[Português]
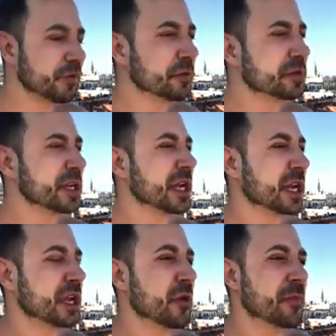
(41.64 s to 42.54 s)
vamos
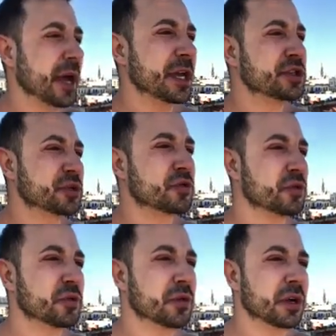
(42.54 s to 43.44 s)
dizer que é um
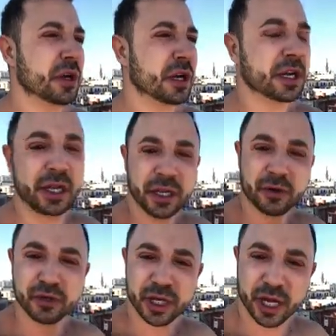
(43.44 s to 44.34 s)
médico
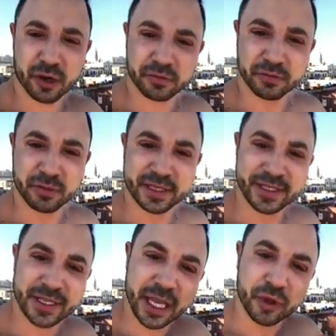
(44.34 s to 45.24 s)
clínico geral,
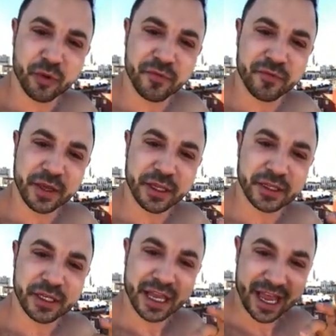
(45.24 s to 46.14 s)

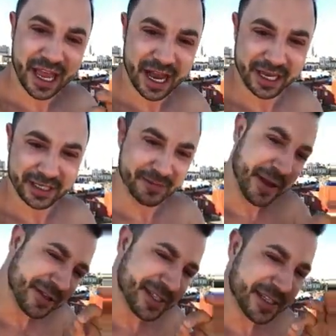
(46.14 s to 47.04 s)
120 reais,
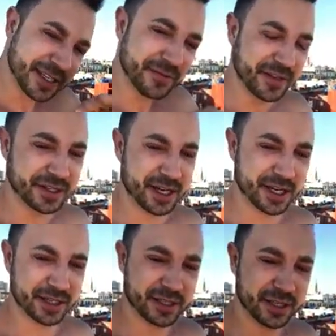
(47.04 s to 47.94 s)
menos de 120
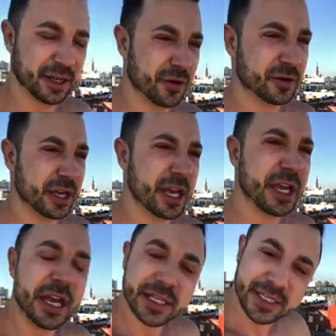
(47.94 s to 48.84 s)
reais, ok?
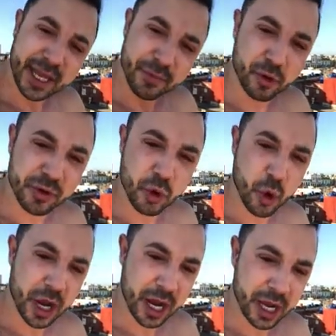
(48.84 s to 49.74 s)
Você sabe quanto
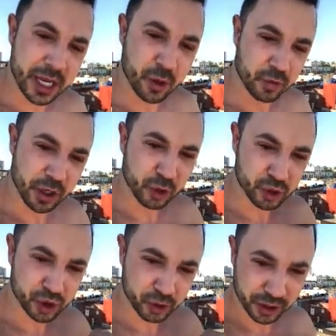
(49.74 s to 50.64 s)
ganha um
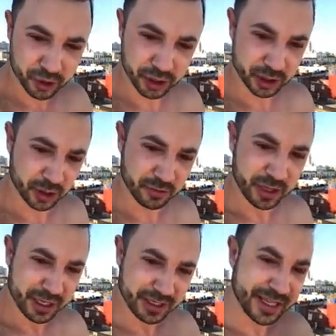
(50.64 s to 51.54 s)
neurocirurgião
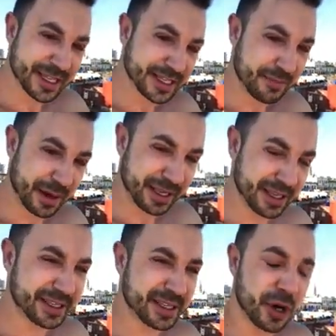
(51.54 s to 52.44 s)
nesse
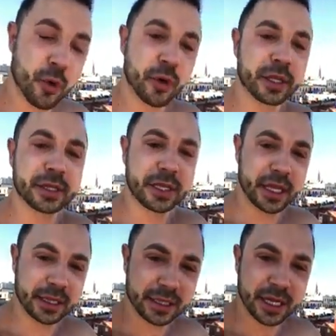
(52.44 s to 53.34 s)
país?
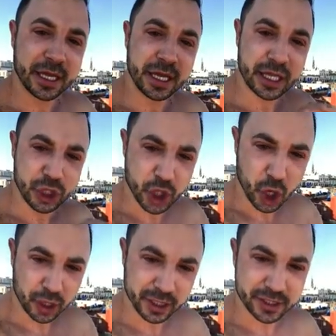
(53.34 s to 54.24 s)
80
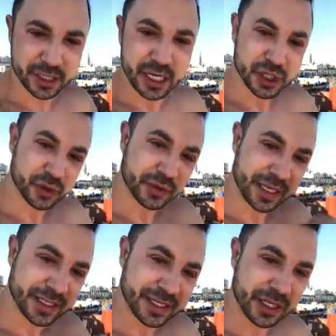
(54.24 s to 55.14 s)
dólares, são
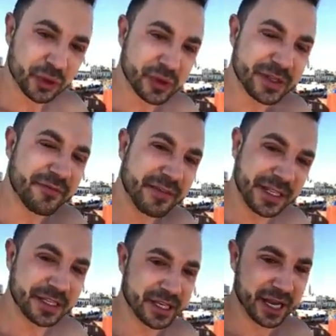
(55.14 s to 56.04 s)

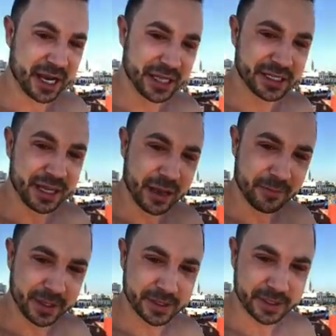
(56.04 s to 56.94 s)
320 reais
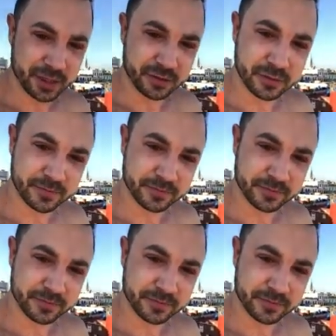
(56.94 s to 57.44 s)
mensal.